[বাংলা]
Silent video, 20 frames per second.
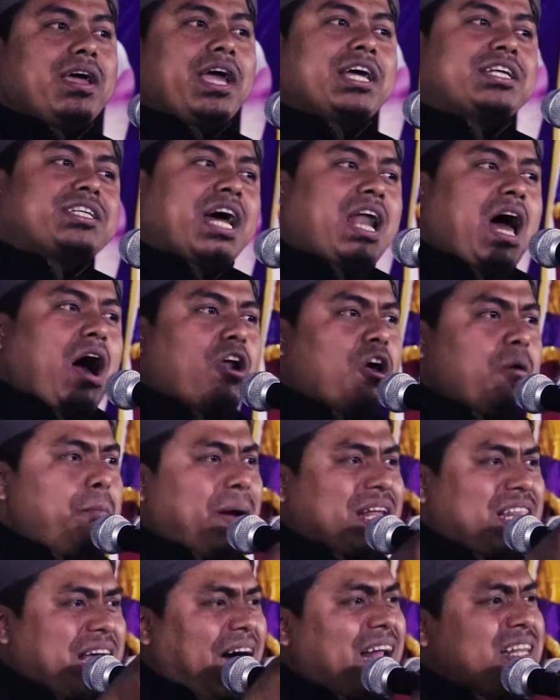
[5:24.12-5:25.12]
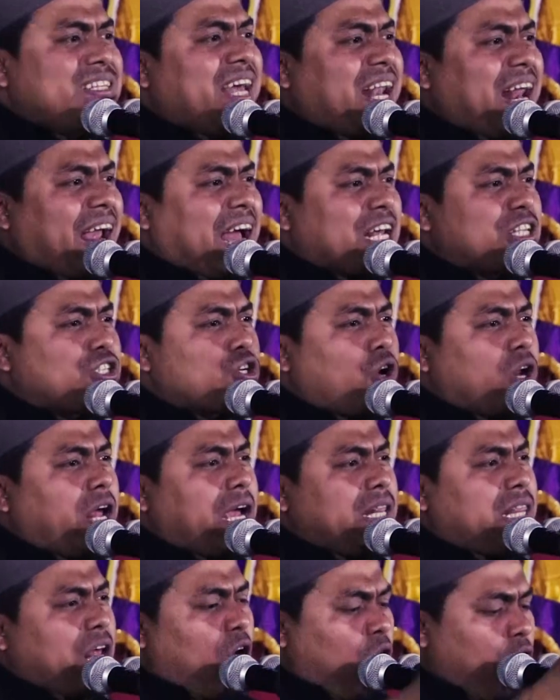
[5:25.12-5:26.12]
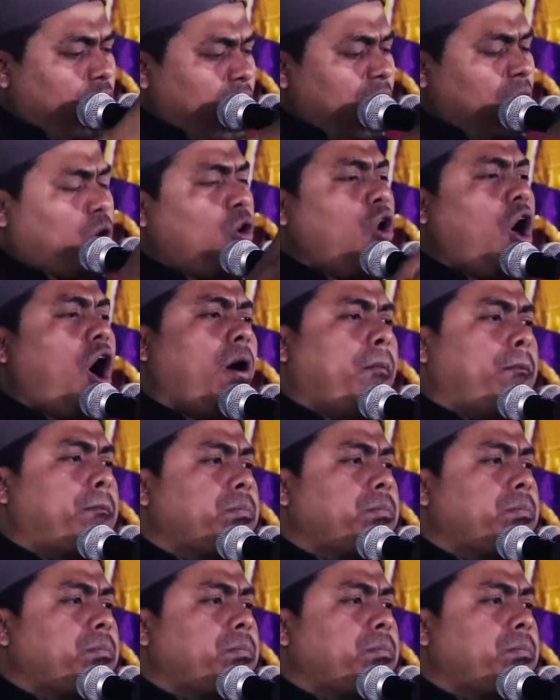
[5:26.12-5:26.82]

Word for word: এছাড়া আরো বেদাত যারা কাজ করে এদের অনেকগুলো